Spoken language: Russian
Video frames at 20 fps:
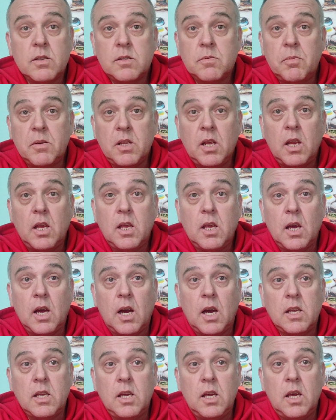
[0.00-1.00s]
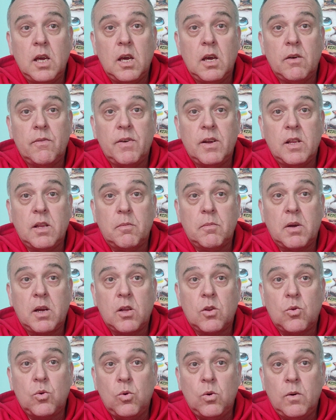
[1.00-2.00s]
Смотрите, они в этом
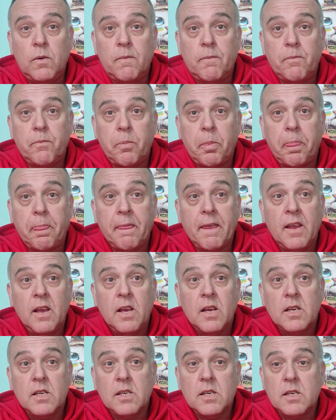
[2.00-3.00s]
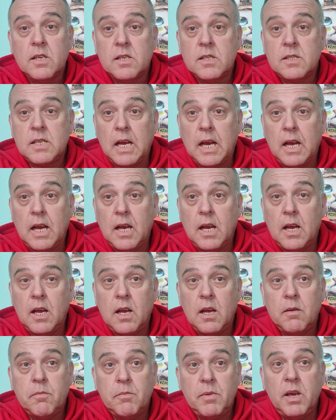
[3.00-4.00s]
году э,
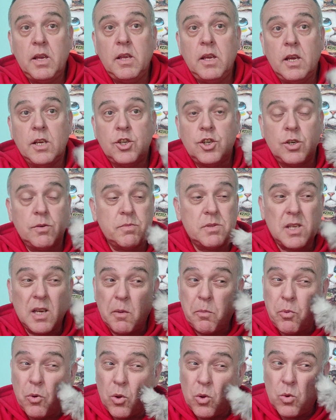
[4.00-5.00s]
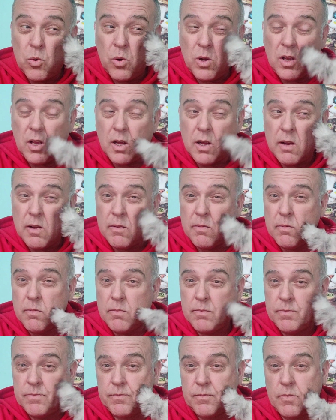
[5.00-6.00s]
за менее чем за полгода,
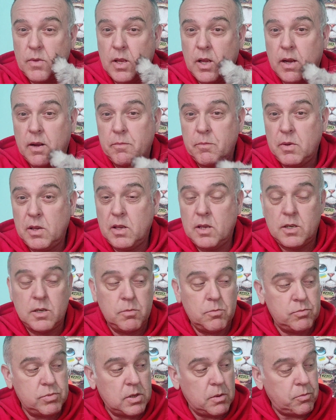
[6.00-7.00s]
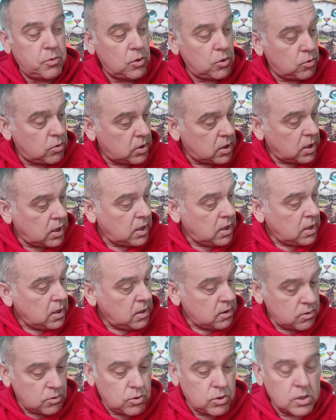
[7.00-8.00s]
да, менее чем за полгода,
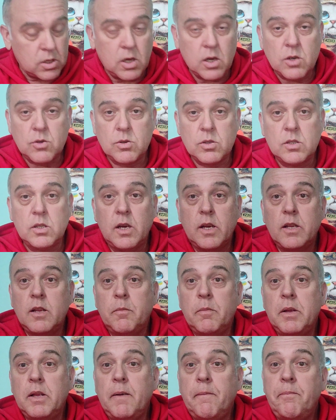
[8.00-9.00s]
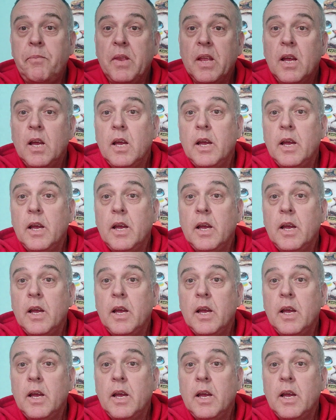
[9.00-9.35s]
кот хорошо знает об этом,